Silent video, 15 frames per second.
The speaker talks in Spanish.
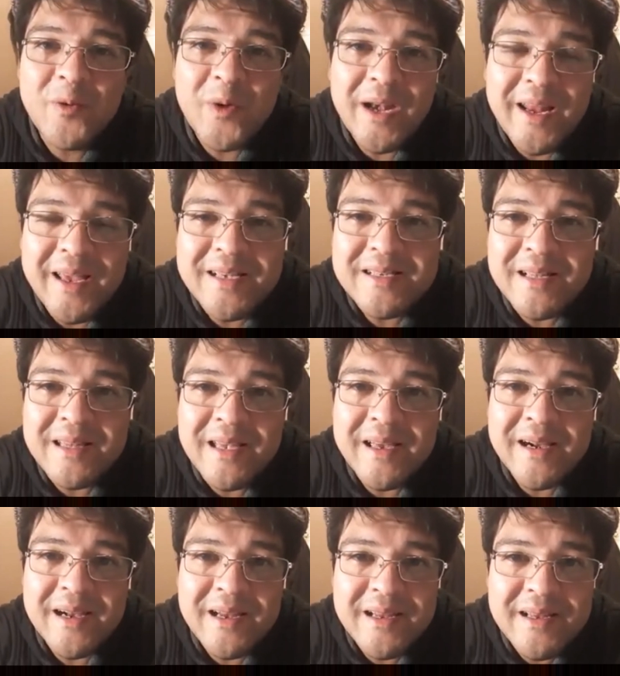¿Cuál es esa
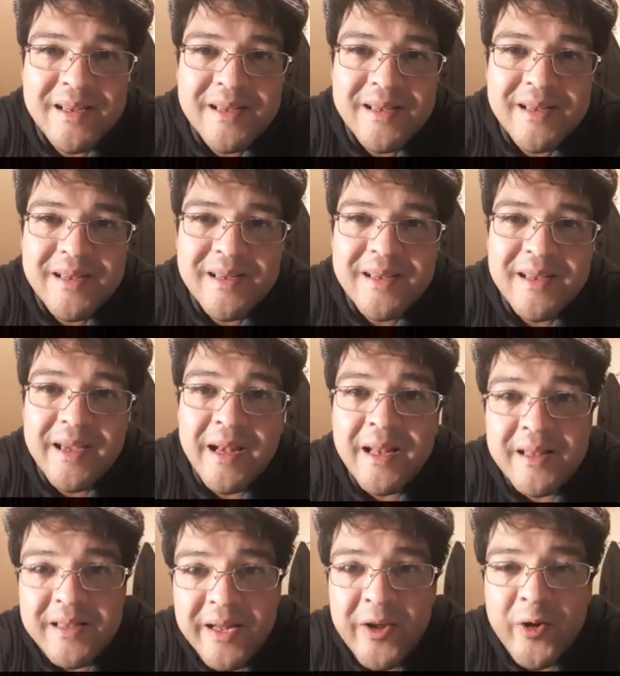tierra?
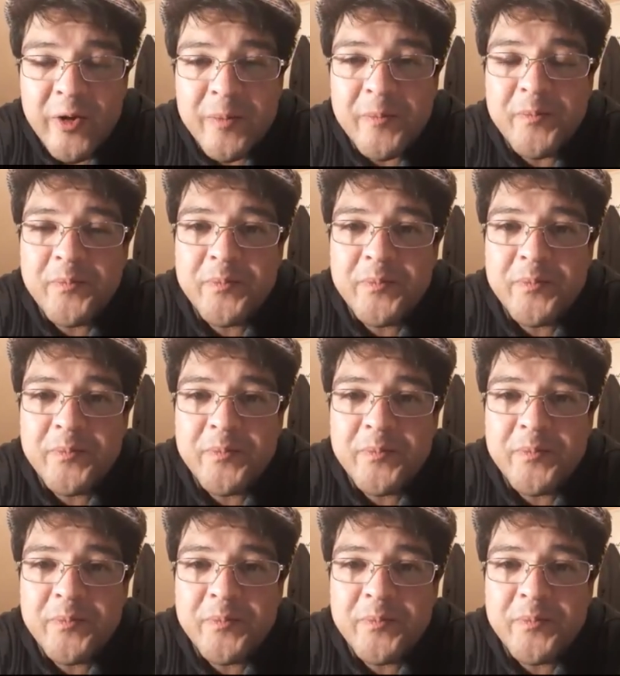El interior.